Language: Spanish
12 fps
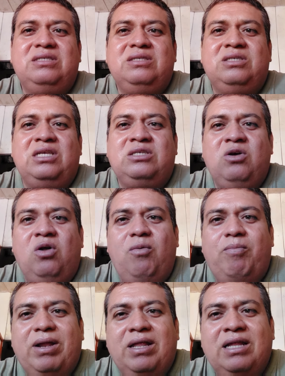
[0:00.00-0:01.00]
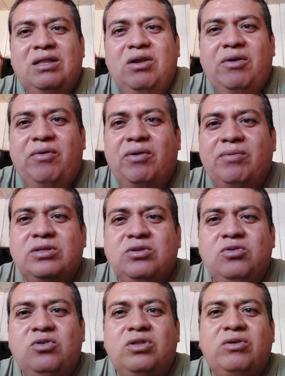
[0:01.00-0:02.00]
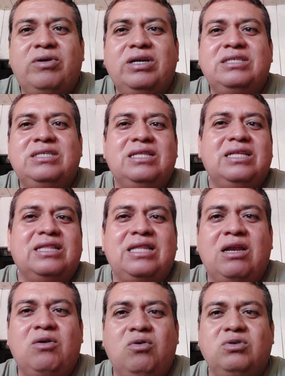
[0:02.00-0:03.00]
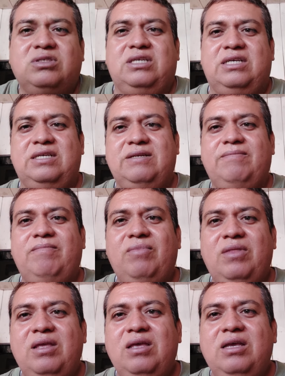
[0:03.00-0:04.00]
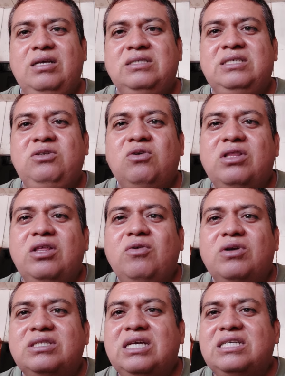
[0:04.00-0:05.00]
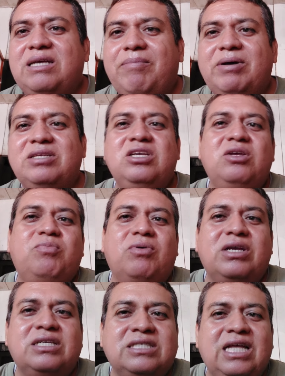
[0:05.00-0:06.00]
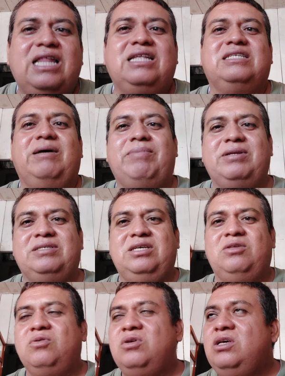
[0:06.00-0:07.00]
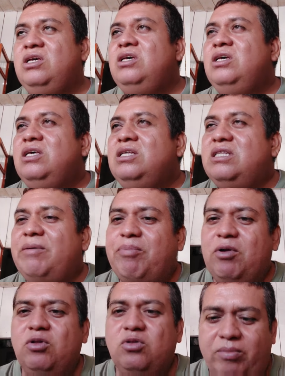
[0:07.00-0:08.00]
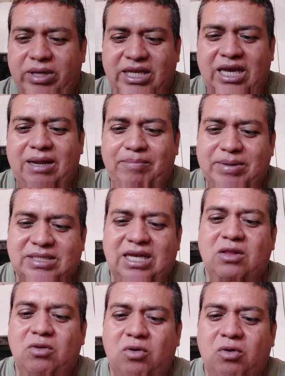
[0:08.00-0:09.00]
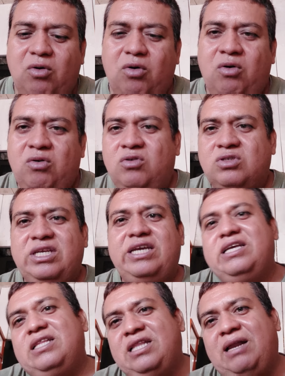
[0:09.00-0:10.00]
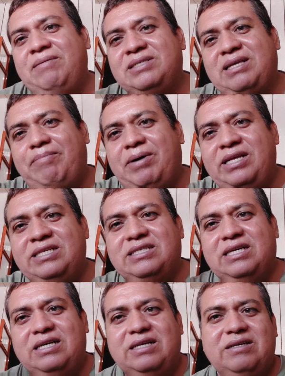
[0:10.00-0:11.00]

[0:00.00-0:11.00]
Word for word: Si solo para darte la información yo tengo que decirte tal cosa. Si yo te digo que está desaparecido, porque está desaparecido. De pronto, mañana, pasado, o, no sé, tal vez aparezca.